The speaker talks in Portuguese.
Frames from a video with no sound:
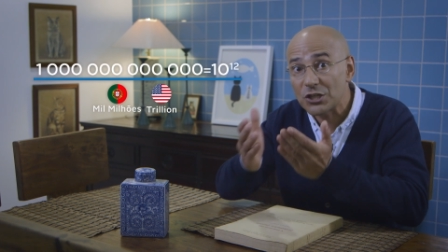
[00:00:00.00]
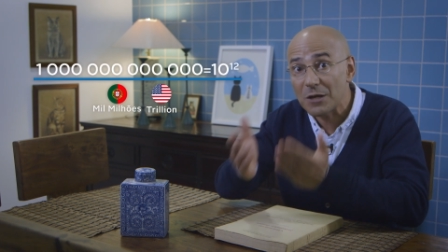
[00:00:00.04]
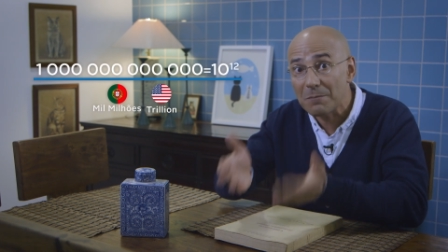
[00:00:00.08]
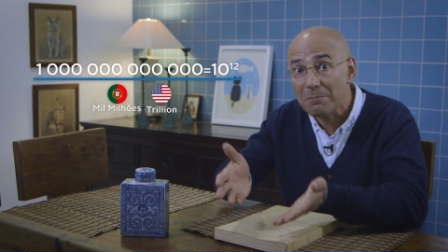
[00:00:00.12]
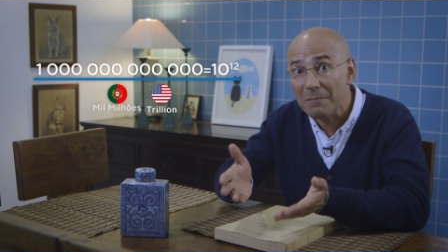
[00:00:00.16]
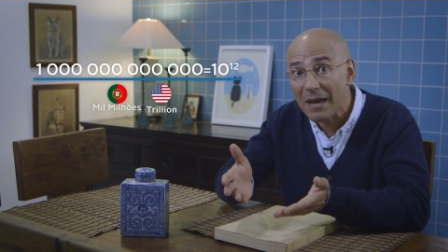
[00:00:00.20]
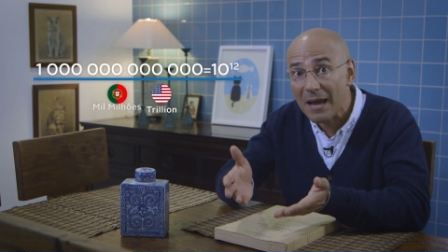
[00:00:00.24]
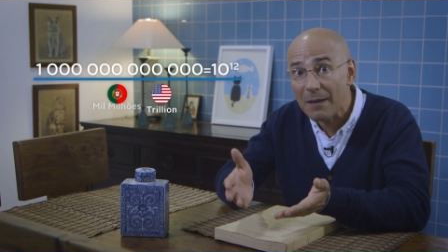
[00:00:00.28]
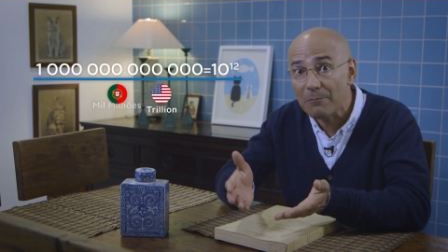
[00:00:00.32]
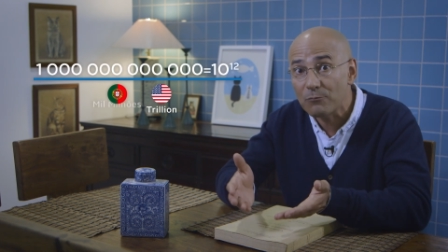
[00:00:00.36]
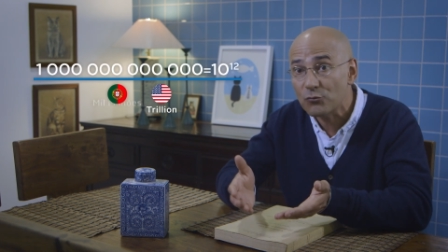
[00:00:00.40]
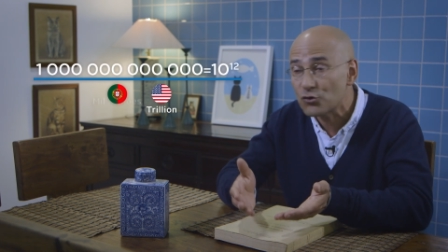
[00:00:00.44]

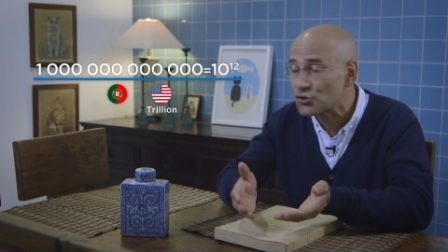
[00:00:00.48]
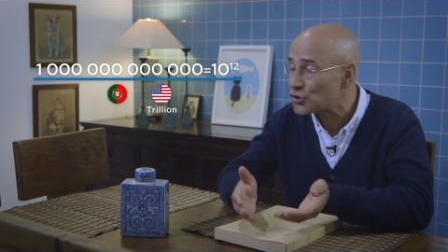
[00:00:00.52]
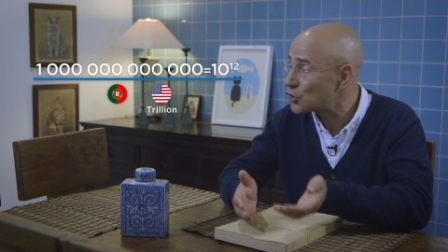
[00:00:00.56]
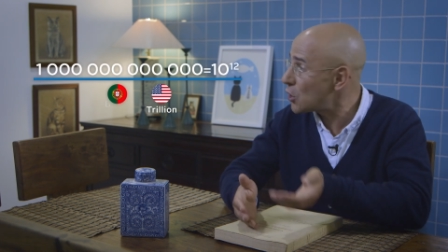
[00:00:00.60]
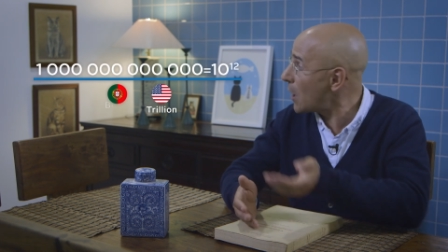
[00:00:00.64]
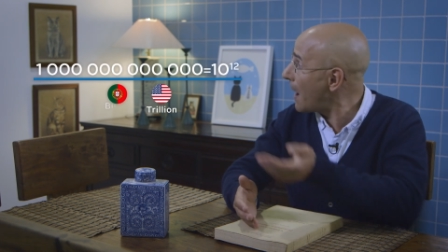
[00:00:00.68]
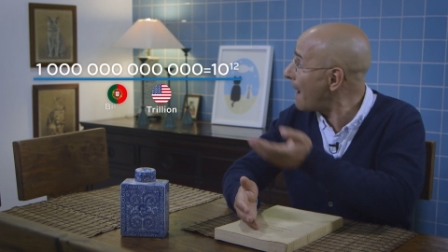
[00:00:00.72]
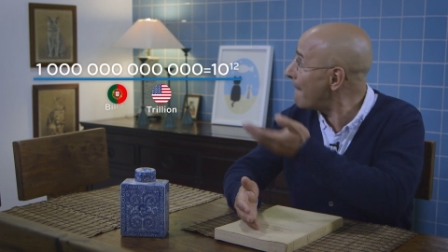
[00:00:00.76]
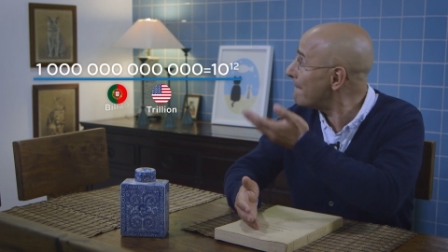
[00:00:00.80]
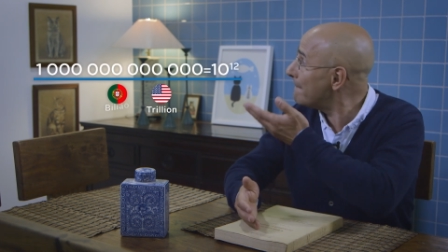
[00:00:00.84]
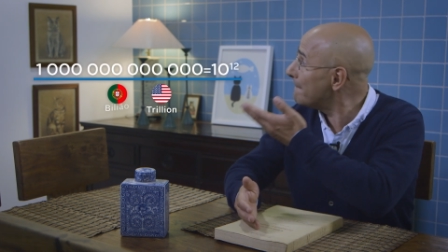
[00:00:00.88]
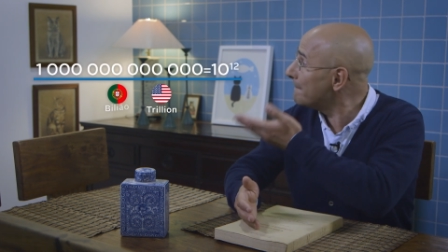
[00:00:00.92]

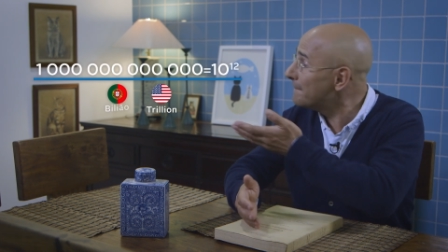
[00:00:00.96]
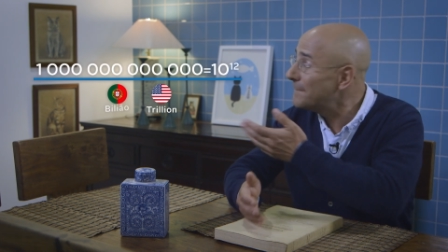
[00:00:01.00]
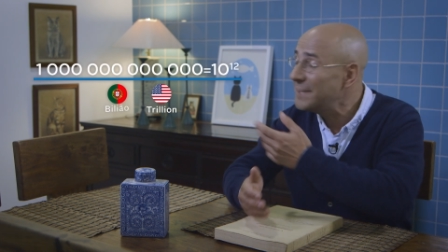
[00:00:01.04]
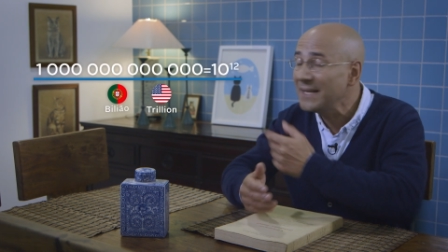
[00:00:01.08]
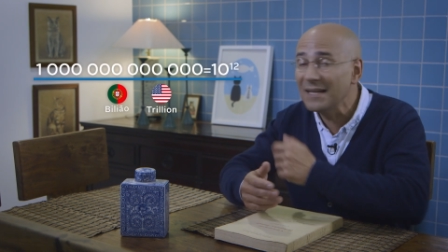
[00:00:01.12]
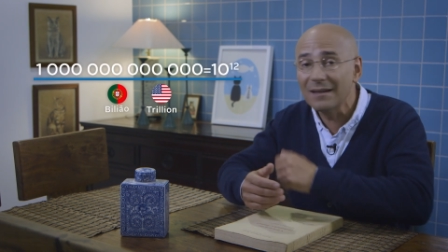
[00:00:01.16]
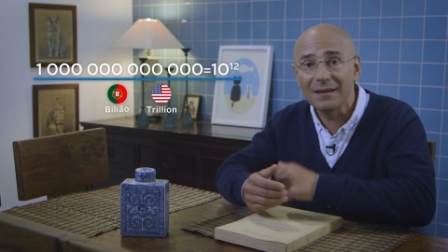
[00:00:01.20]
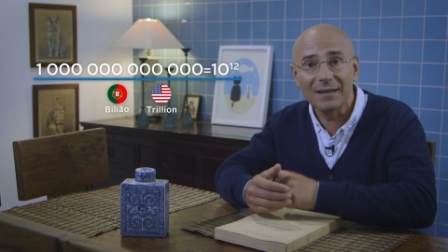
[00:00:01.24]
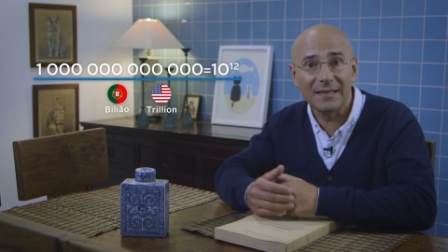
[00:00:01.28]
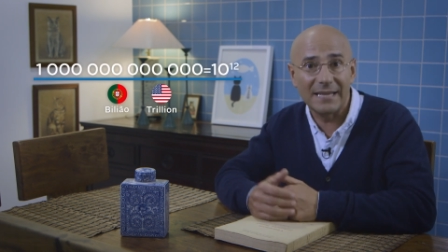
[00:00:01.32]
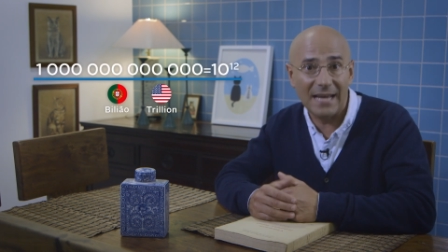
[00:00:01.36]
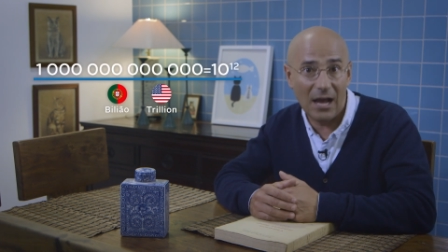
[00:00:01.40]
chamamos
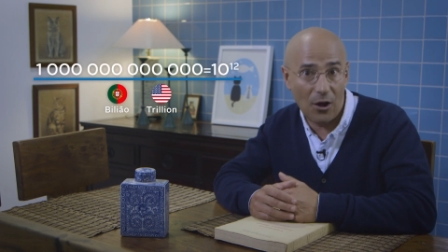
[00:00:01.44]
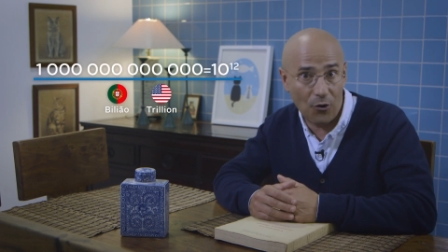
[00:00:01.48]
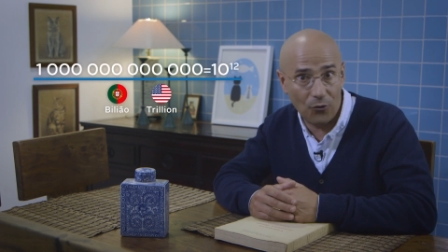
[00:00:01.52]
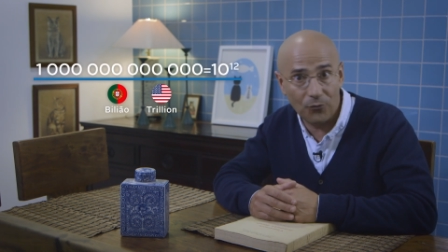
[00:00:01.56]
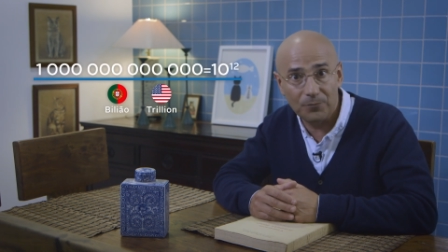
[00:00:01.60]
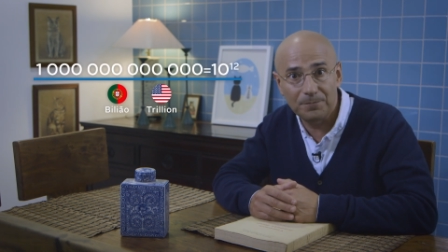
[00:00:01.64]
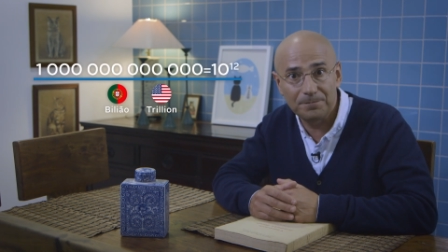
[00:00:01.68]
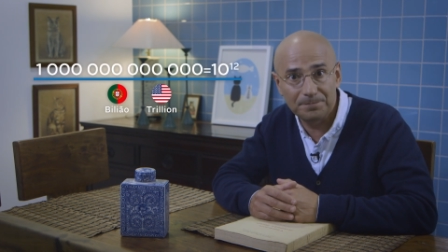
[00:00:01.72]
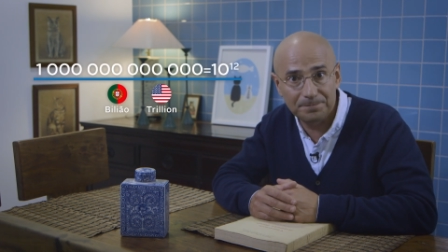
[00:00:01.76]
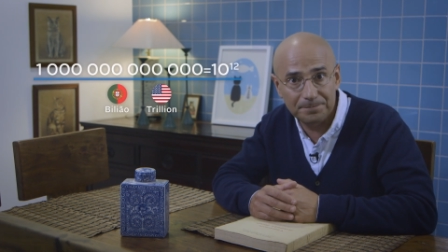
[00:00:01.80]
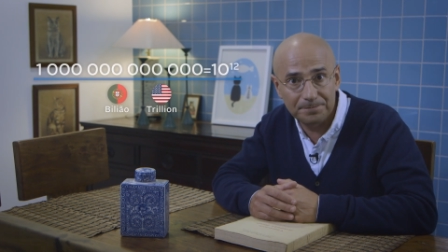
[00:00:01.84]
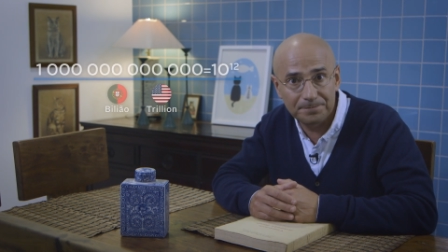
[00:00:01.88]

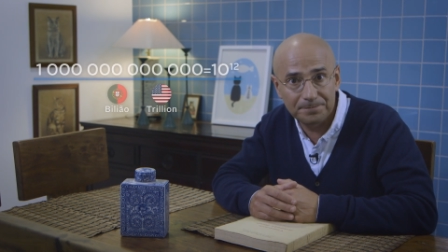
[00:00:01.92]
bilhão.